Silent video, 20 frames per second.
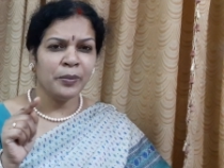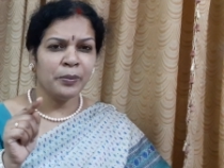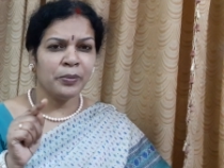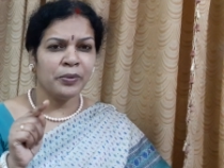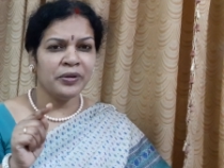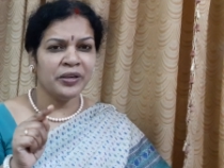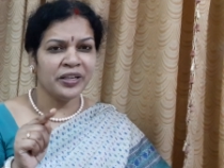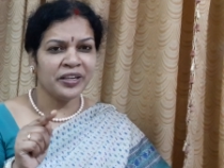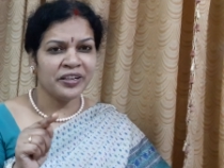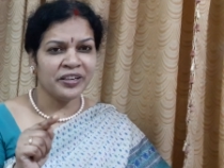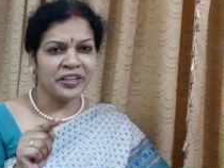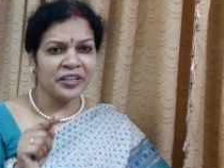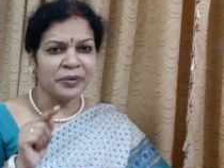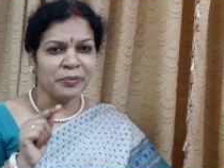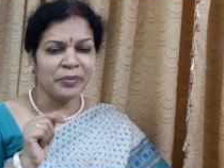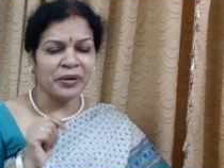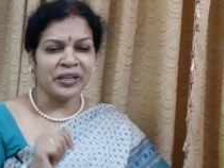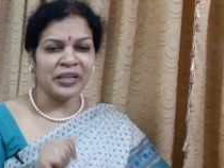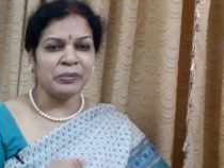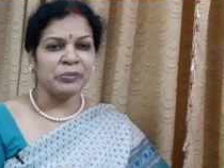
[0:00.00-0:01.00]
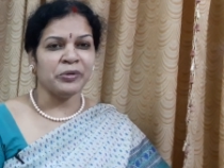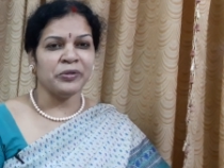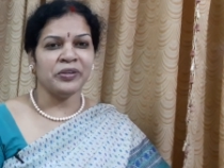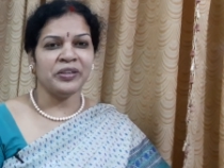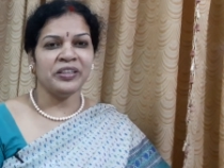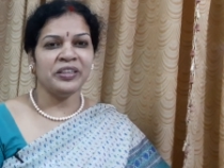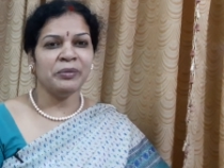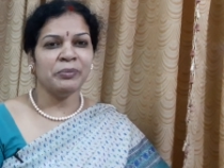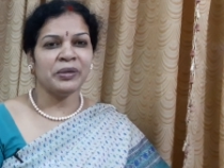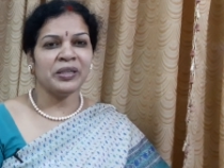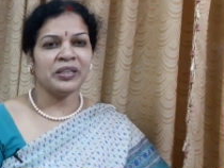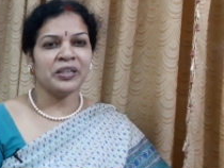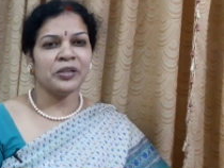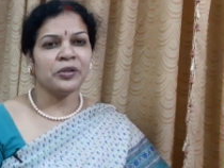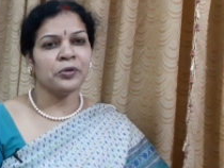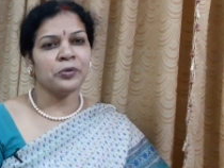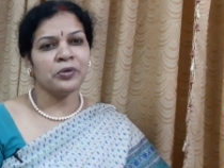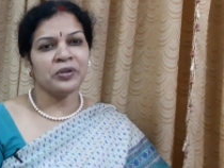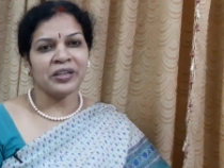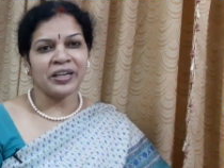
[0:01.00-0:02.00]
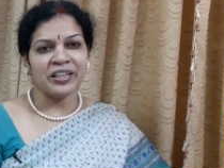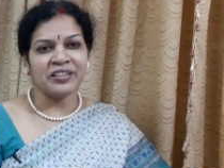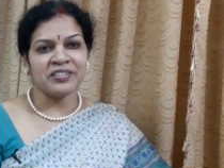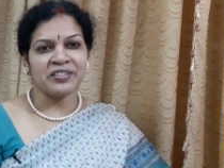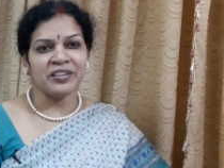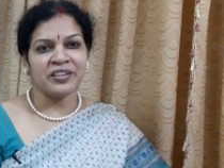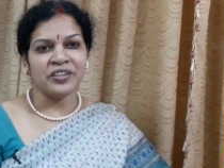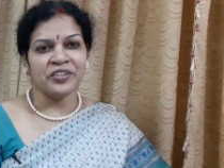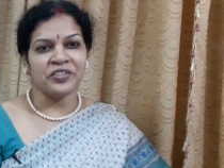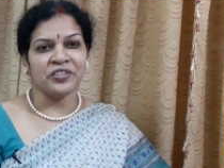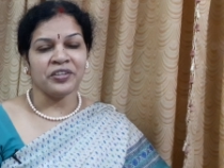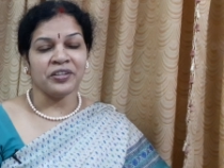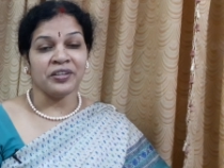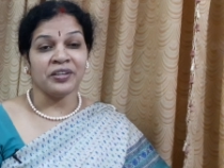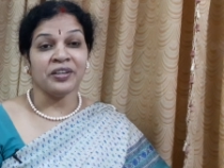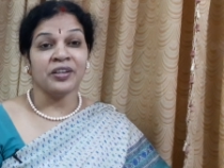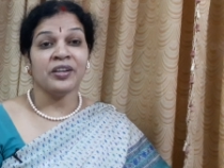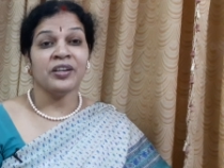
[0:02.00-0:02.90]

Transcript: పునర్నిర్మాణము ఇది మనకి ట్రూ ట్రాన్స్లేషన్